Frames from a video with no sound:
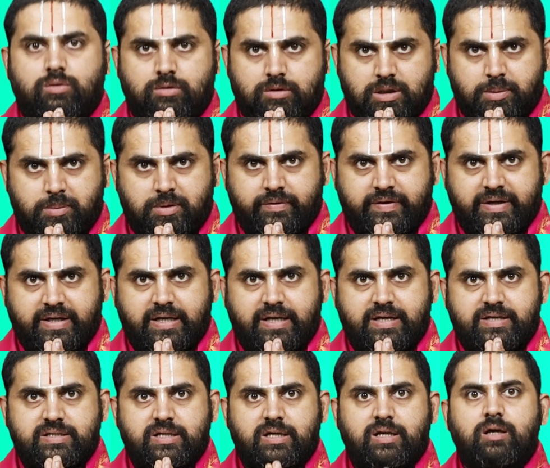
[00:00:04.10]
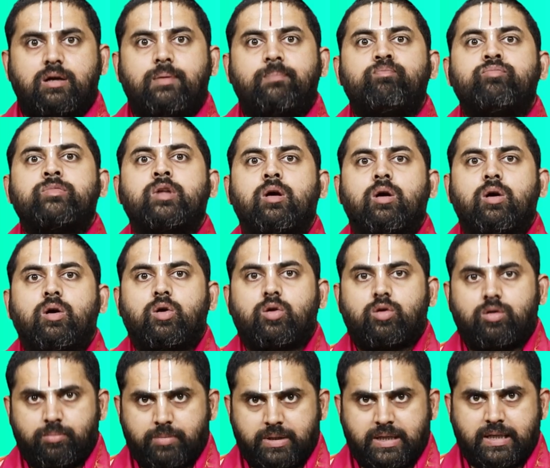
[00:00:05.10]
ఓం నమో వెంకటేశయ్య
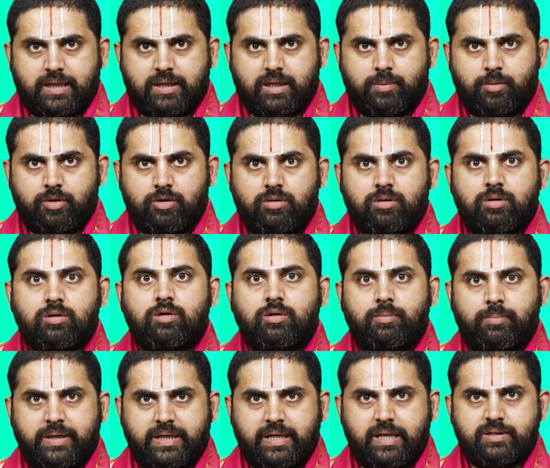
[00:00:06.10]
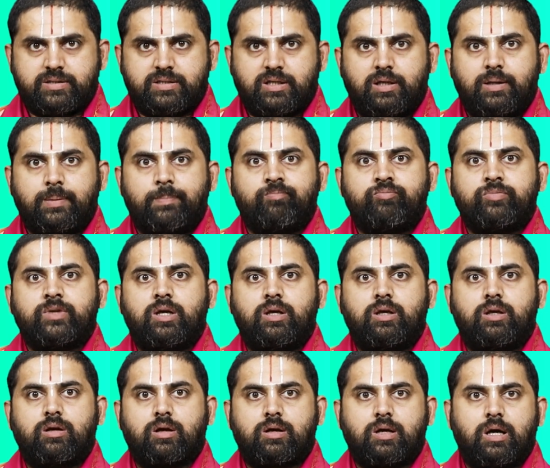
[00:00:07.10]
కుంభలగ్నము కుంభరాశి
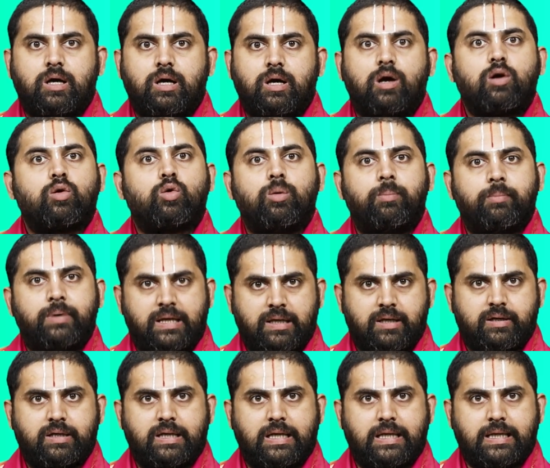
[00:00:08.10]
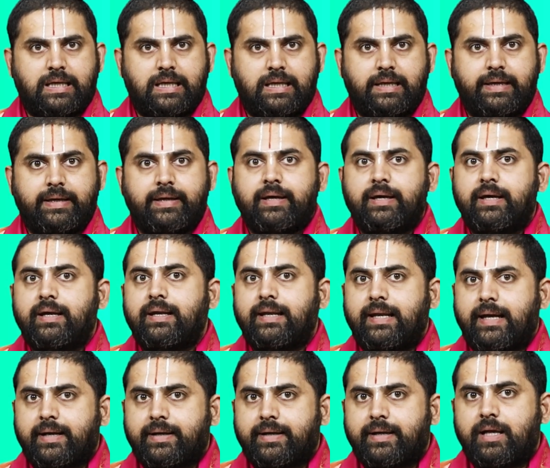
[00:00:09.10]
ఈ యొక్క కుంభలగ్నానికి
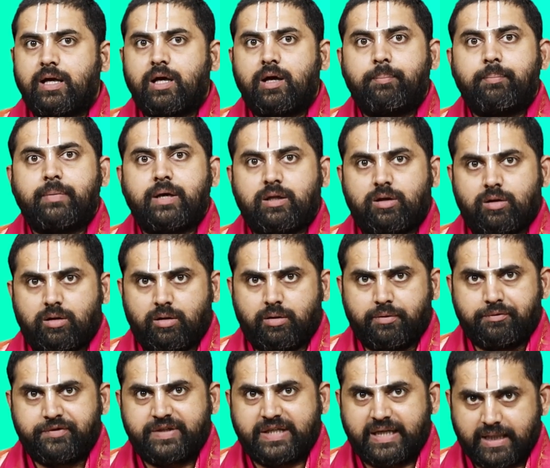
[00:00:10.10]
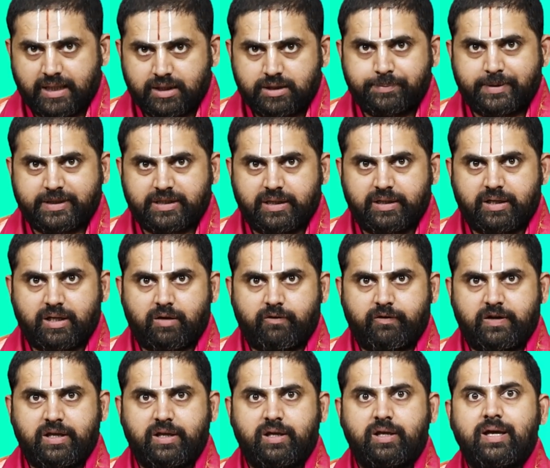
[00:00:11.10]
లగ్న మరియు వ్యయాధిపతి అయిన
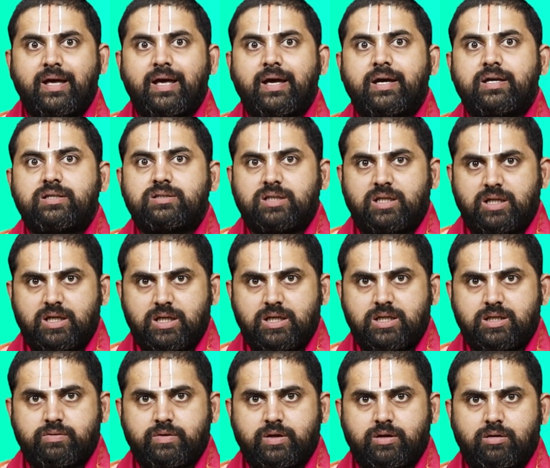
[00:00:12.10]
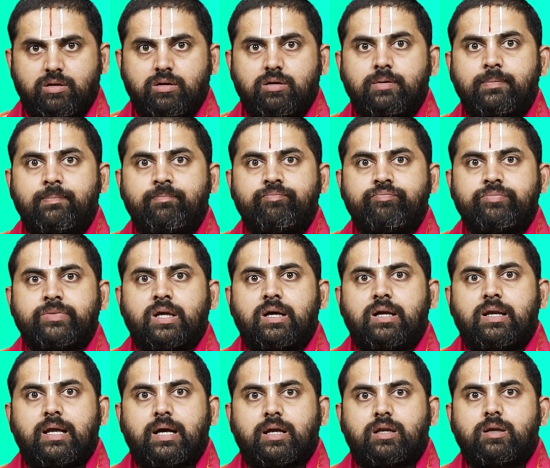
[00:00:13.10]
నుండి శనీశ్వరుడు
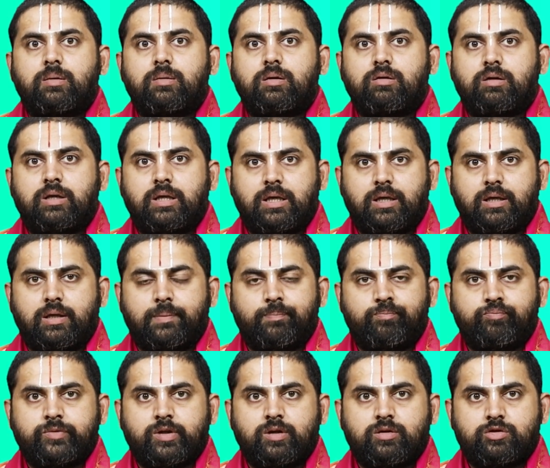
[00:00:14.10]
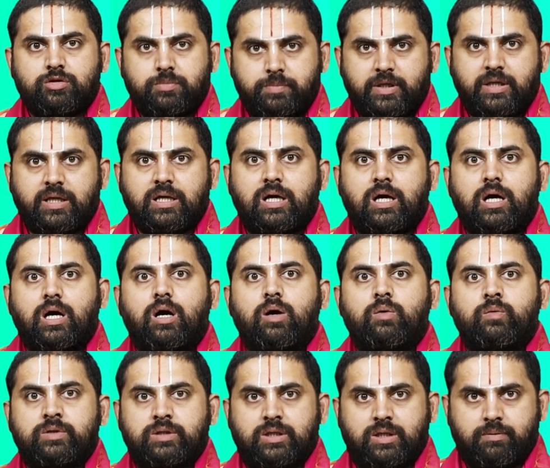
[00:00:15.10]
లగ్నంలోనే శుభునిగా
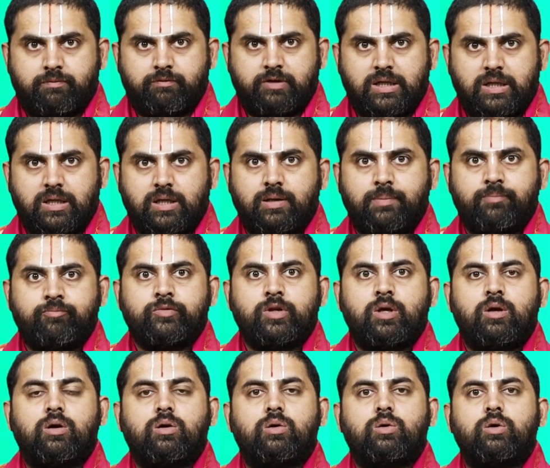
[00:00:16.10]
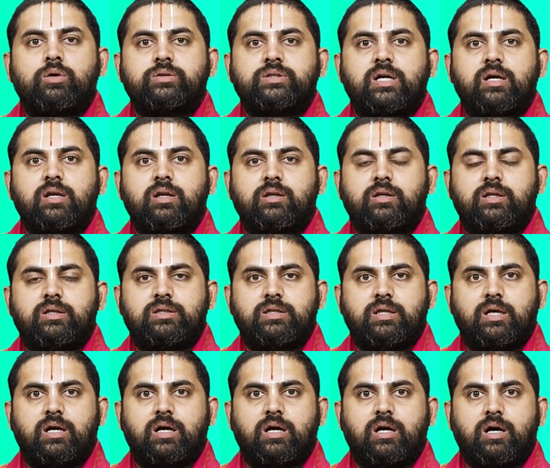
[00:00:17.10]
ఉండడం వల్ల గోచార
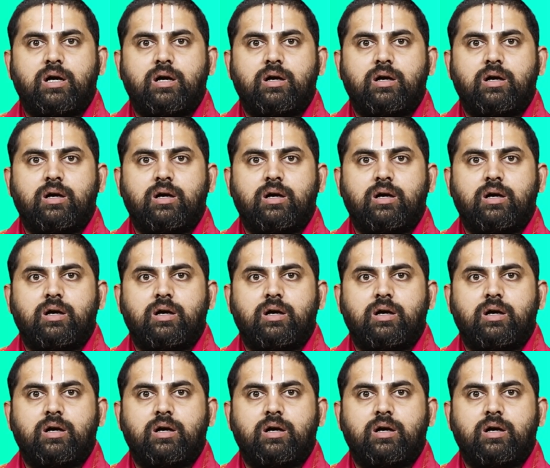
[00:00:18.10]
రీత్యా